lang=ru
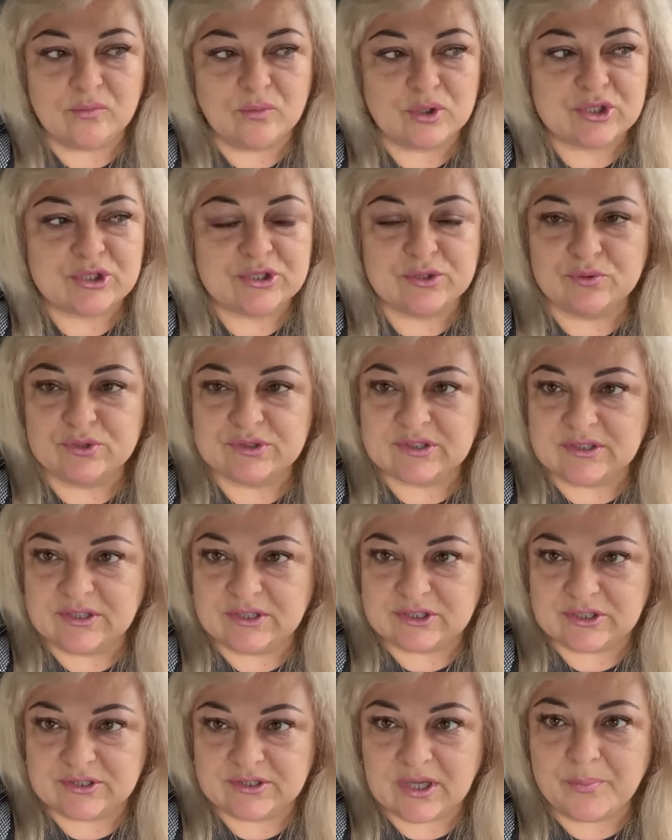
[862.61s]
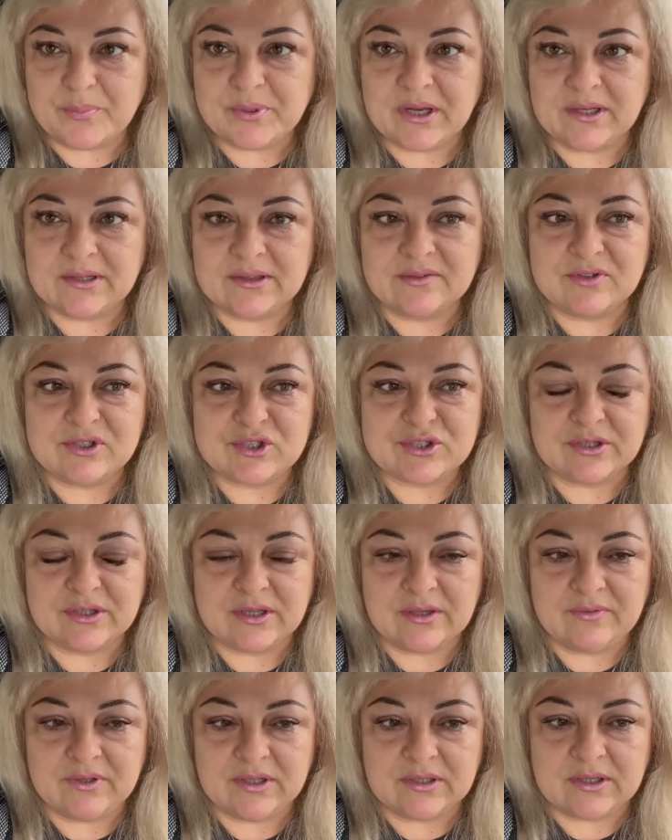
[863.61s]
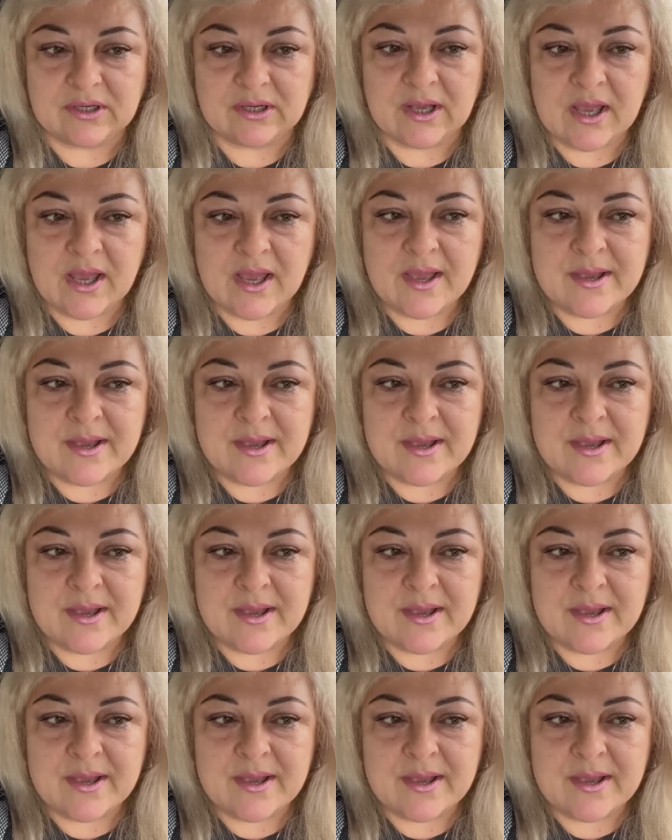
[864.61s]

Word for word: можете услышать, да, про этого человека,